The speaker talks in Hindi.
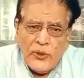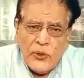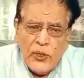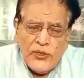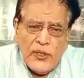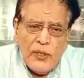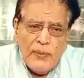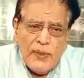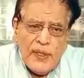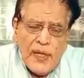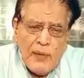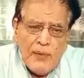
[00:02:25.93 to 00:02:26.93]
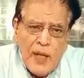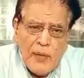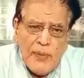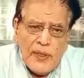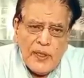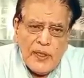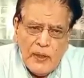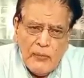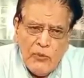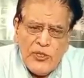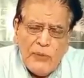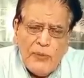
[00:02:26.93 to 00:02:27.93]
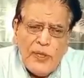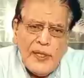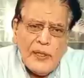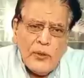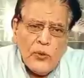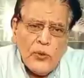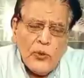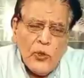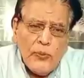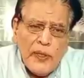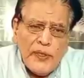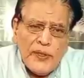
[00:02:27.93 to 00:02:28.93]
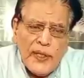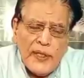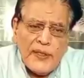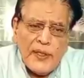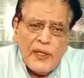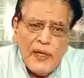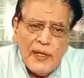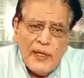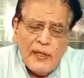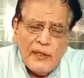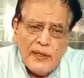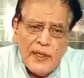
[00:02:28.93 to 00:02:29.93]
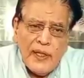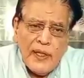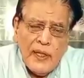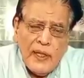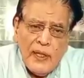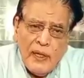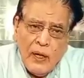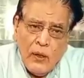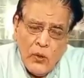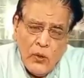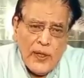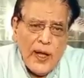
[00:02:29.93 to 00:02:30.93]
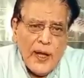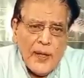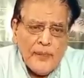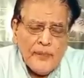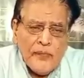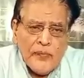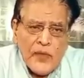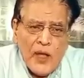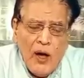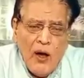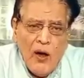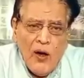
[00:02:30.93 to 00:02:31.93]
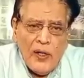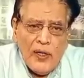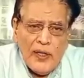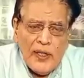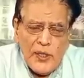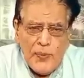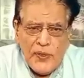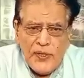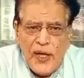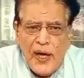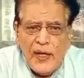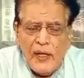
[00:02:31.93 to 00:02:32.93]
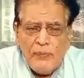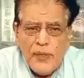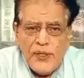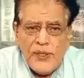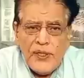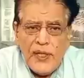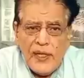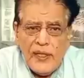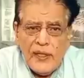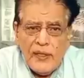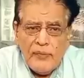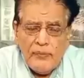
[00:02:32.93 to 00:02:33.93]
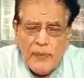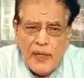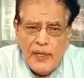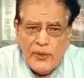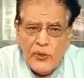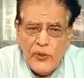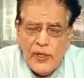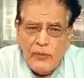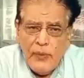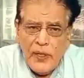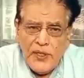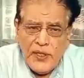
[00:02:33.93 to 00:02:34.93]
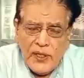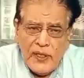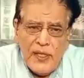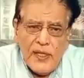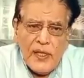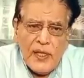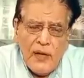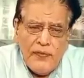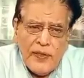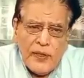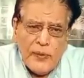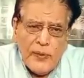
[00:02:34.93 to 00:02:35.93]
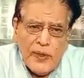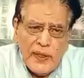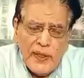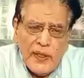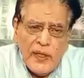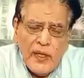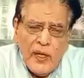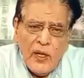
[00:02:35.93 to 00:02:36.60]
तो इतनी बड़ी कामयाबी की मुस्लिम लीग नून को उम्मीद नहीं थी लेकिन ये हो गया है और इस पर ज़ाहिर पी टी आई पहले तो एक बेयकीनी की कैफियत में रही